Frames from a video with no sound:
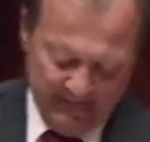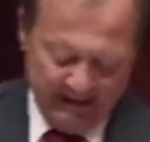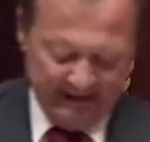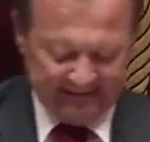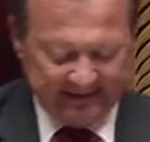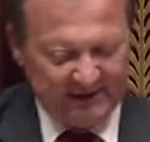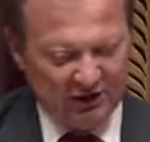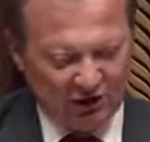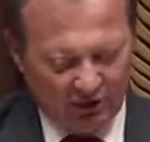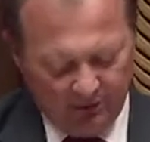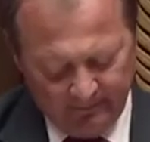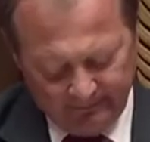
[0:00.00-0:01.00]

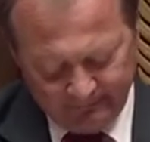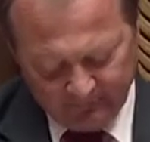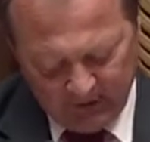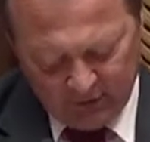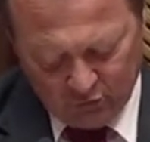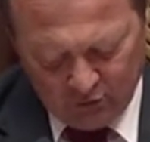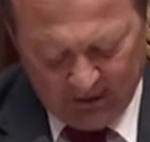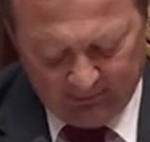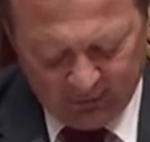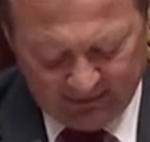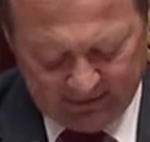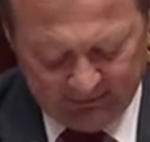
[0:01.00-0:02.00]
S'agissant de la
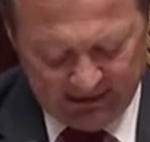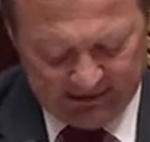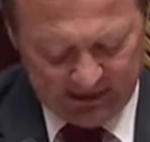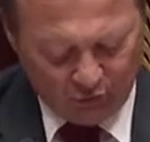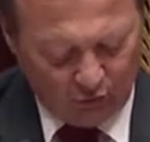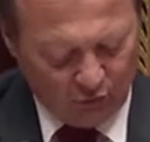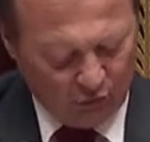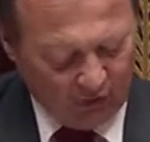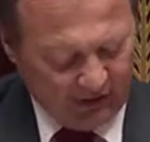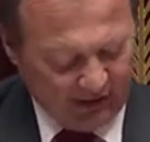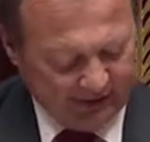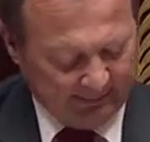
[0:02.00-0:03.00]
possibilité de
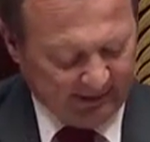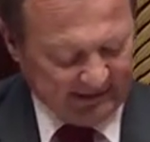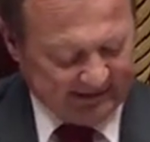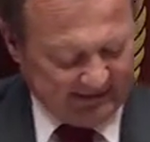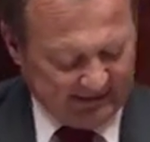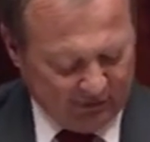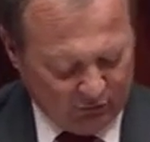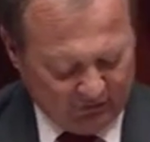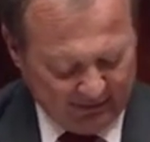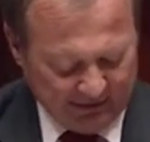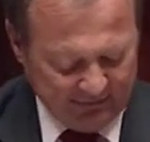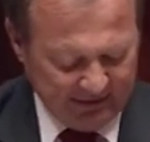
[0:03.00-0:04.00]
recourir à des prestataires de
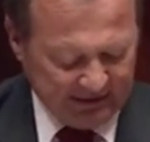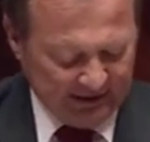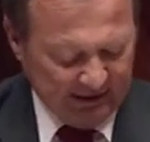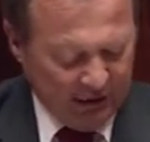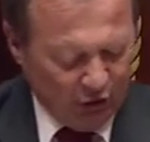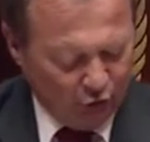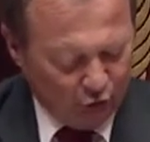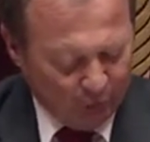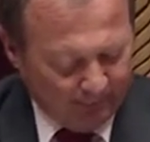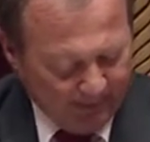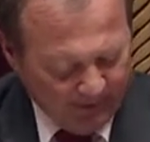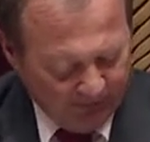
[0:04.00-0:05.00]
services de
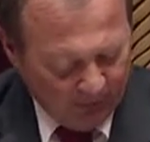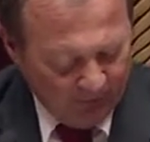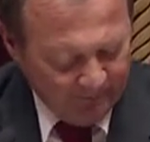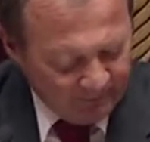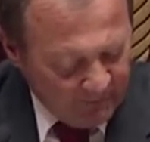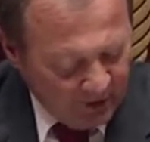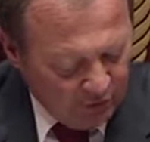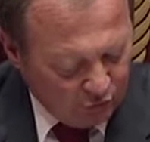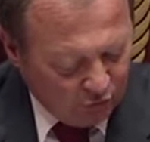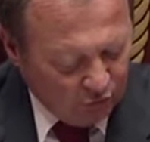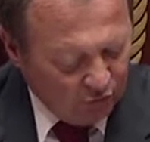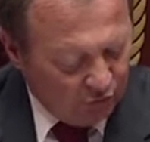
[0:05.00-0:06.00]
paiement,
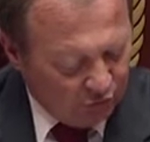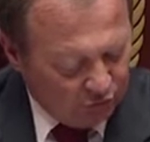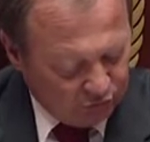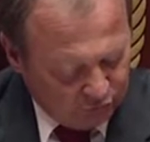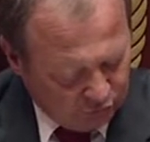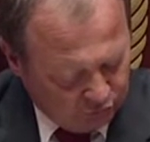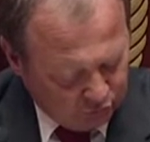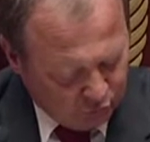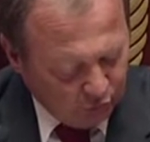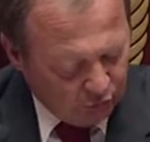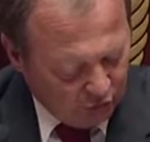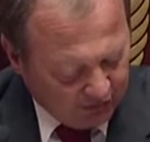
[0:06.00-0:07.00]
dont
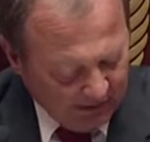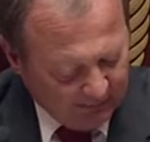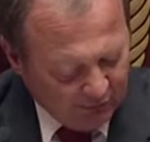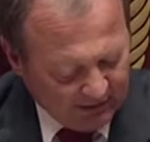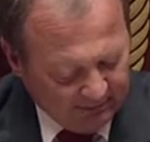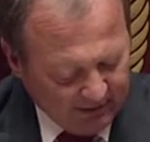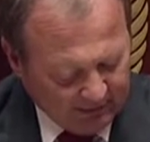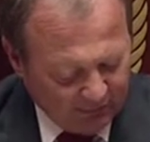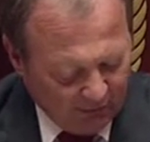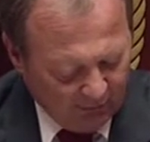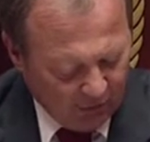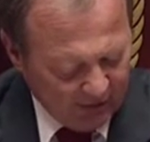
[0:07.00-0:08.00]
dont notamment des
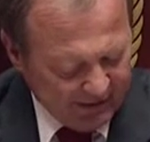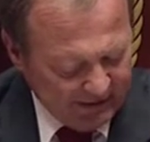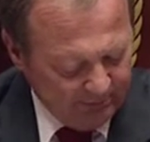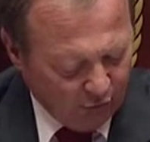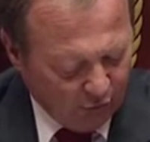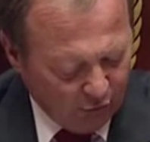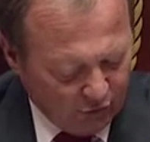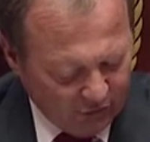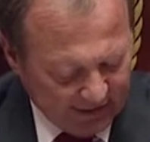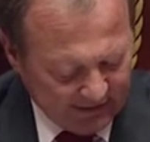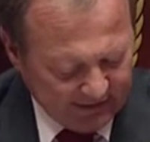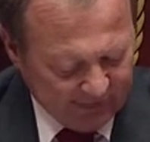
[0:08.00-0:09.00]
plateformes en ligne pour
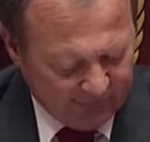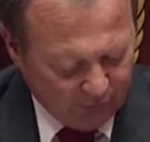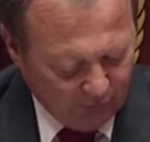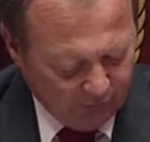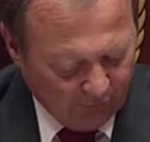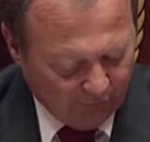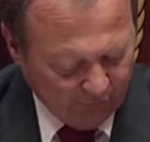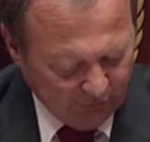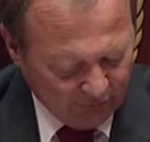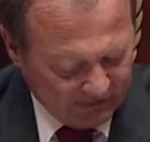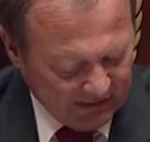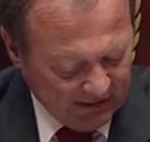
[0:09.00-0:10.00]
recueillir des fonds pour
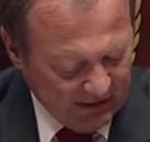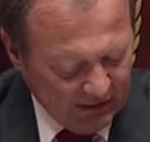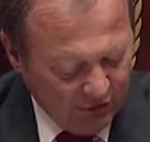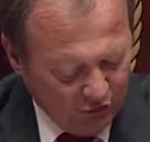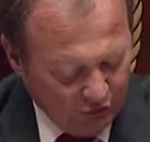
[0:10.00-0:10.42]
financer une